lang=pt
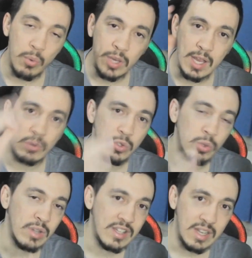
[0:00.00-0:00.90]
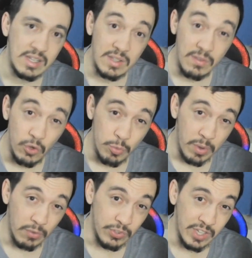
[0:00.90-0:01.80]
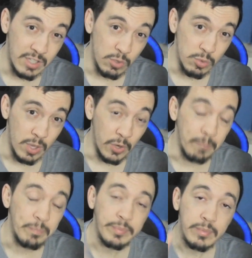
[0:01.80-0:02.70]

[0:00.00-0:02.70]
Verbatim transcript: Por que, que eu estou trazendo esse vídeo para vocês, meus mano?